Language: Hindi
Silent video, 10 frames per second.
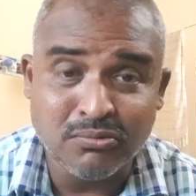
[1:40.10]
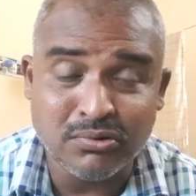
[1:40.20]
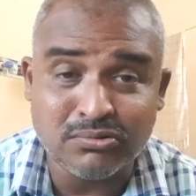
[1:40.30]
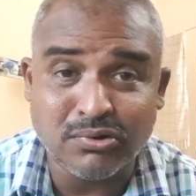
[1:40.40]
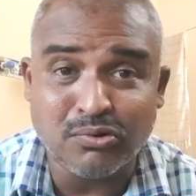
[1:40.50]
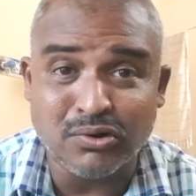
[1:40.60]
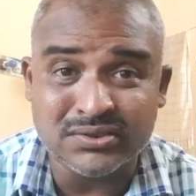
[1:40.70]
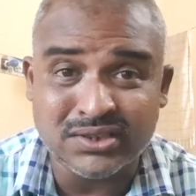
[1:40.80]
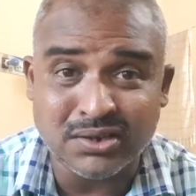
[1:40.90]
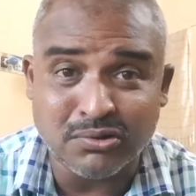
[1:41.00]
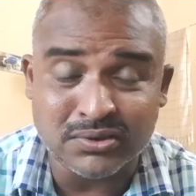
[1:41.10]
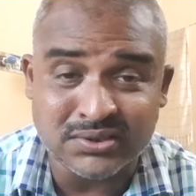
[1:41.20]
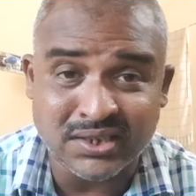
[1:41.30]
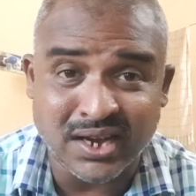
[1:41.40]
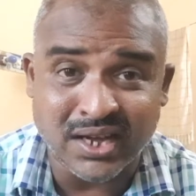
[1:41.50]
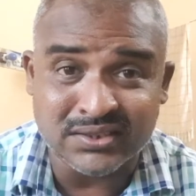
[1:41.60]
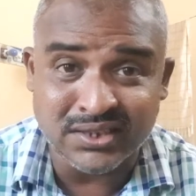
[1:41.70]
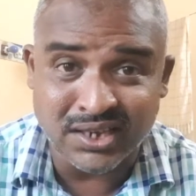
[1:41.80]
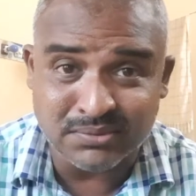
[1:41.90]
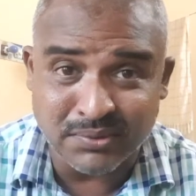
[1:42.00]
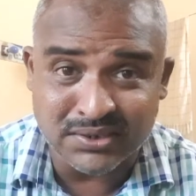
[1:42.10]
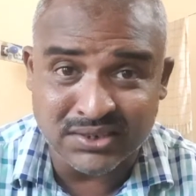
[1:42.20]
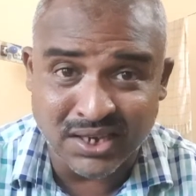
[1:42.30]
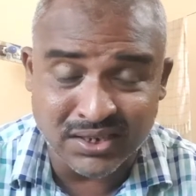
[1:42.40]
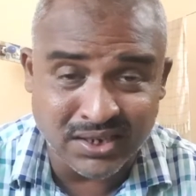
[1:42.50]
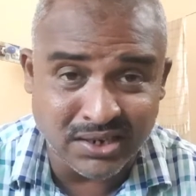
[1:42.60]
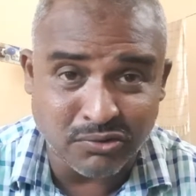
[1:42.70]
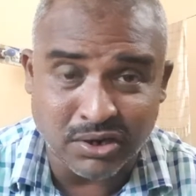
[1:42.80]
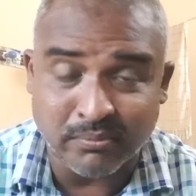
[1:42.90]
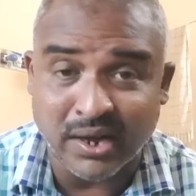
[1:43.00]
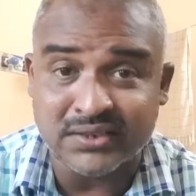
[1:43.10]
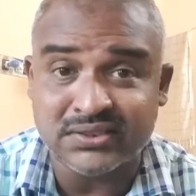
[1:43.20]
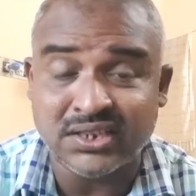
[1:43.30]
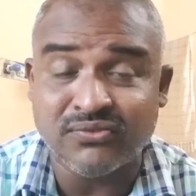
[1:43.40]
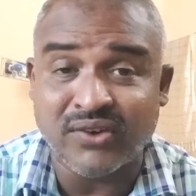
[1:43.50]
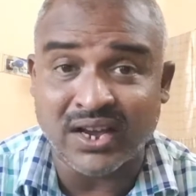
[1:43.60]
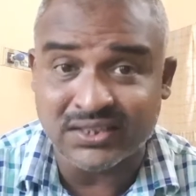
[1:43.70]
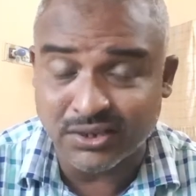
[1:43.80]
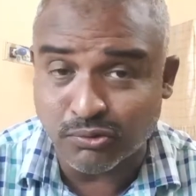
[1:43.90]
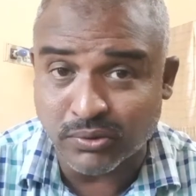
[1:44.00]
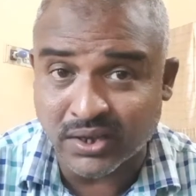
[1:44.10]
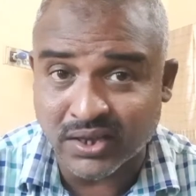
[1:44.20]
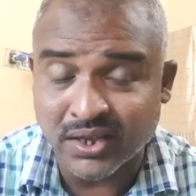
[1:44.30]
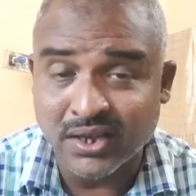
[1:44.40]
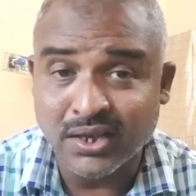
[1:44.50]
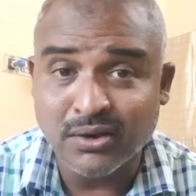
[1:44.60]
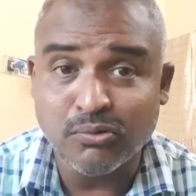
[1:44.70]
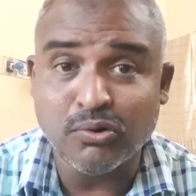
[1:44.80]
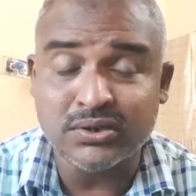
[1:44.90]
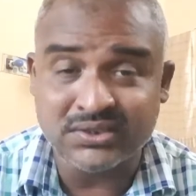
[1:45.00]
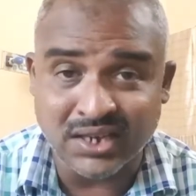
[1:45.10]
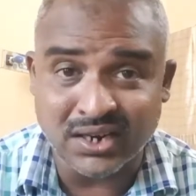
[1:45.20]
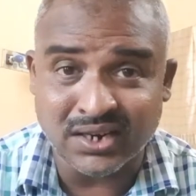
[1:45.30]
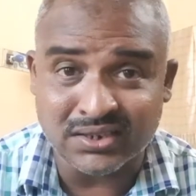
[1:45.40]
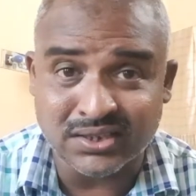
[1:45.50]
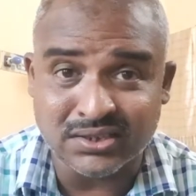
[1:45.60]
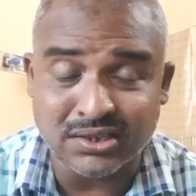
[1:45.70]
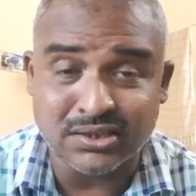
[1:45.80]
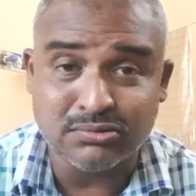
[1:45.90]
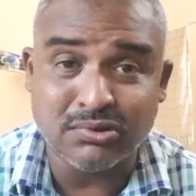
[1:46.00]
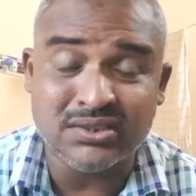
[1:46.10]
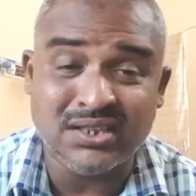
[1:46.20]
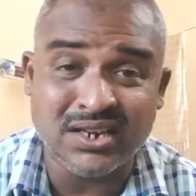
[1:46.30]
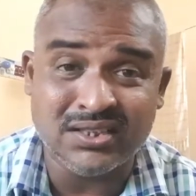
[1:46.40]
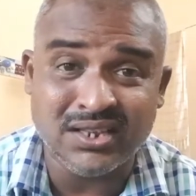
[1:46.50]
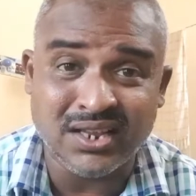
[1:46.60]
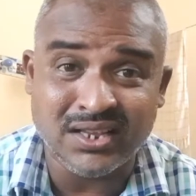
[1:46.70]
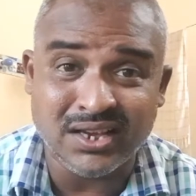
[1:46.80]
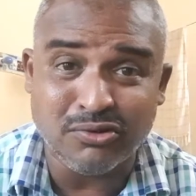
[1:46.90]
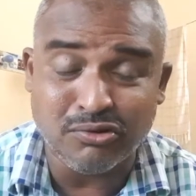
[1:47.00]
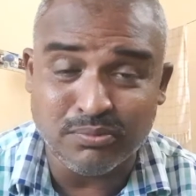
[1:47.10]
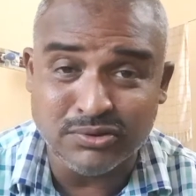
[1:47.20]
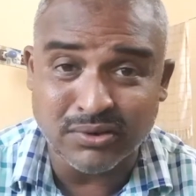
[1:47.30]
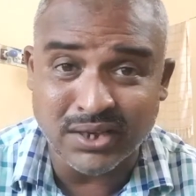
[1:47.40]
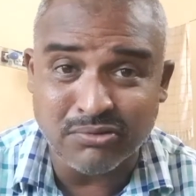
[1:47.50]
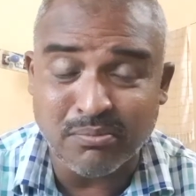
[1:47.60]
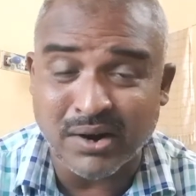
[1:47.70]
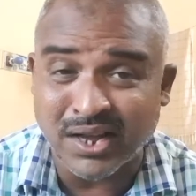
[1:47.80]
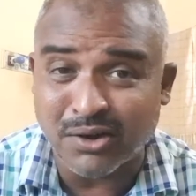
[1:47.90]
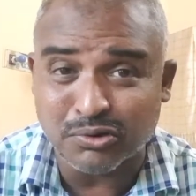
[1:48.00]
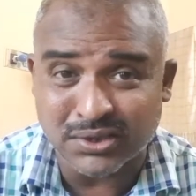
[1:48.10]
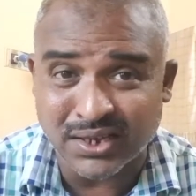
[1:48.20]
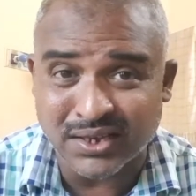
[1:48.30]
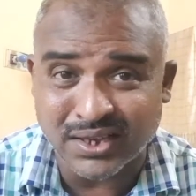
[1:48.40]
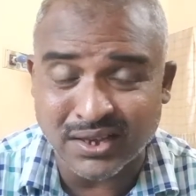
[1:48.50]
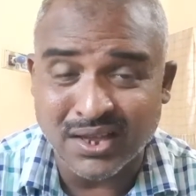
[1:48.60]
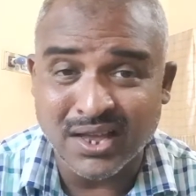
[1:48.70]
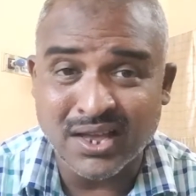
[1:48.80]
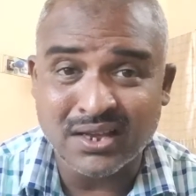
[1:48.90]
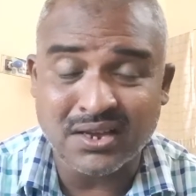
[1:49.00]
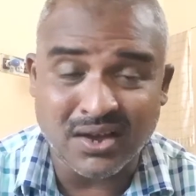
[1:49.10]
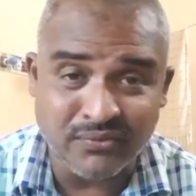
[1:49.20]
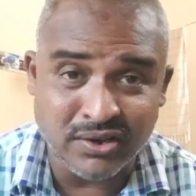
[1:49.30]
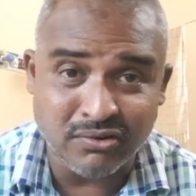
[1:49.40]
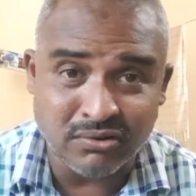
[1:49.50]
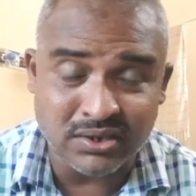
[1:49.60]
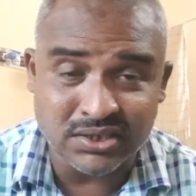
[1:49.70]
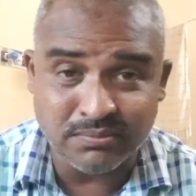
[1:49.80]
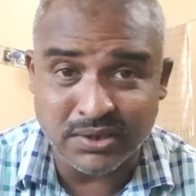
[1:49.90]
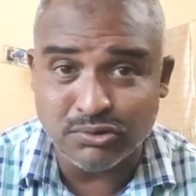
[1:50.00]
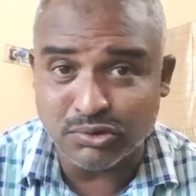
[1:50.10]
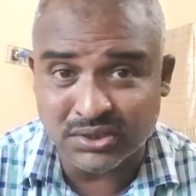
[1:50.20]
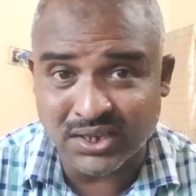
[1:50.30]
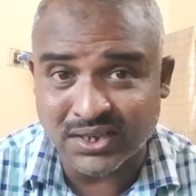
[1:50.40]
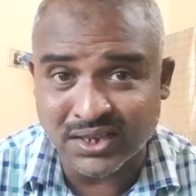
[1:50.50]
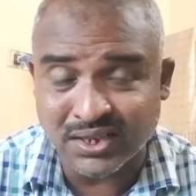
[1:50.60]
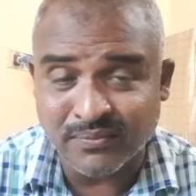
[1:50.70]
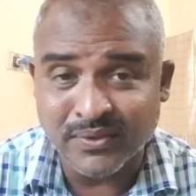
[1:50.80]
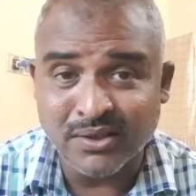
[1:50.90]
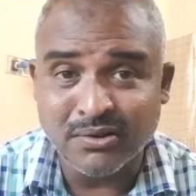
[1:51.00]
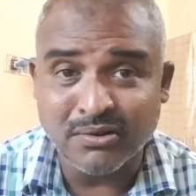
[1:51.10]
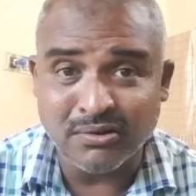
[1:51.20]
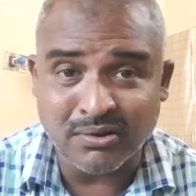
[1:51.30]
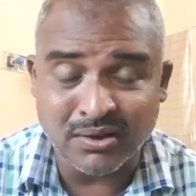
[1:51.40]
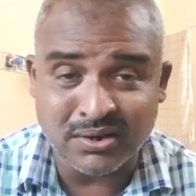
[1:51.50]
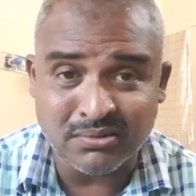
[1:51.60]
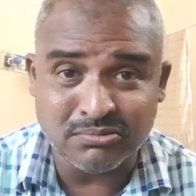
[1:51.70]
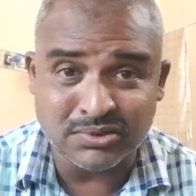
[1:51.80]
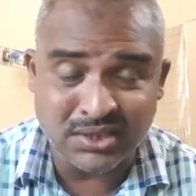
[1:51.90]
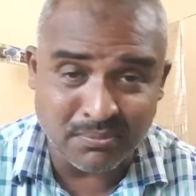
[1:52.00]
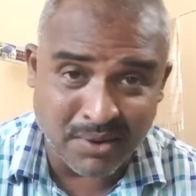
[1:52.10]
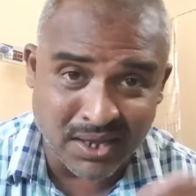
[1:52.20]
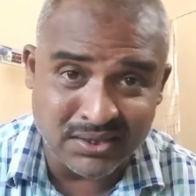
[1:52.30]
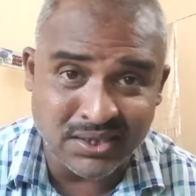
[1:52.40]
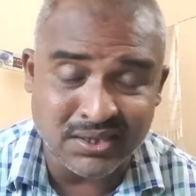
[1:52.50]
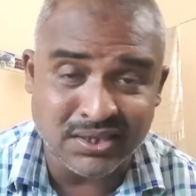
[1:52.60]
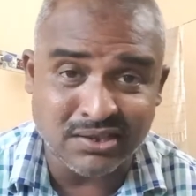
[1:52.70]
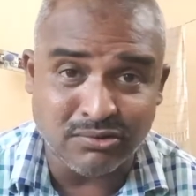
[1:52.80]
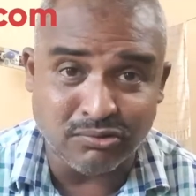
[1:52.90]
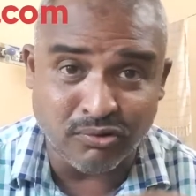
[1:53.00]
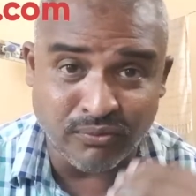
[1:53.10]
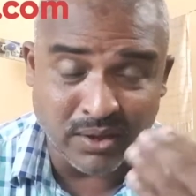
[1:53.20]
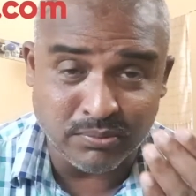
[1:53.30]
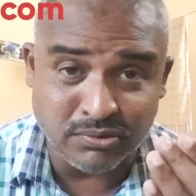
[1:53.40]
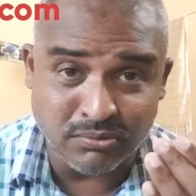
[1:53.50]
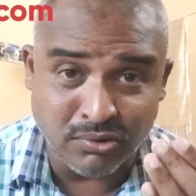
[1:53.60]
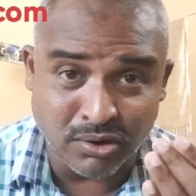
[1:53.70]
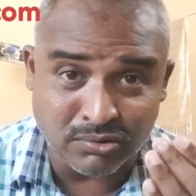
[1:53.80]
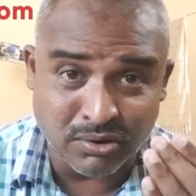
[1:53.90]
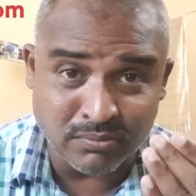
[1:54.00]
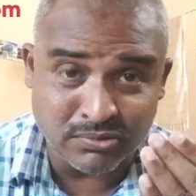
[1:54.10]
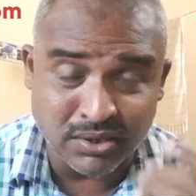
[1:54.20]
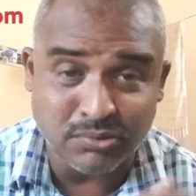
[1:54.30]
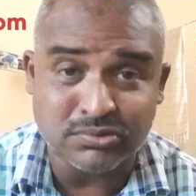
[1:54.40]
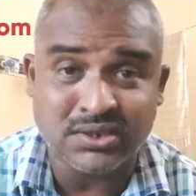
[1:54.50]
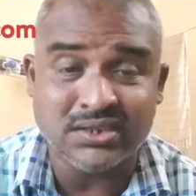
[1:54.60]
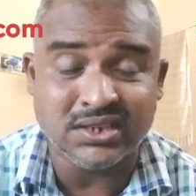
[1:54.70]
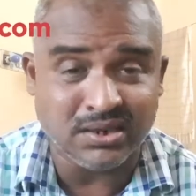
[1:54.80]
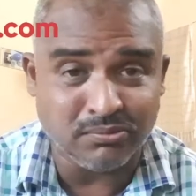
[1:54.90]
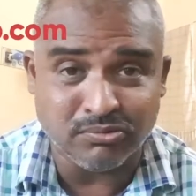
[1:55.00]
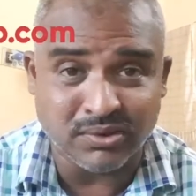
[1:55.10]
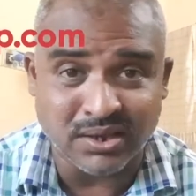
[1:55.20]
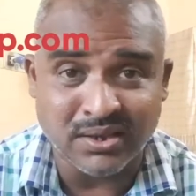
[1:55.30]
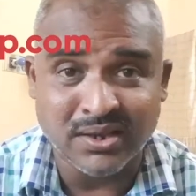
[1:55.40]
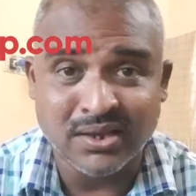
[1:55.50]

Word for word: उनको कौन से कौन से आध्यात्मिक शारीरिक और मानसिक फ़ायदे हुए हैं वो शेयर करते थे तो धीरे धीरे ये ग्रुप जो है वो बड़ा होता गया काफ़ी लोग इसमें जुड़ते गए और उसके बाद ही ये नोफैब डॉट कॉम जो है उसका जन्म हुआ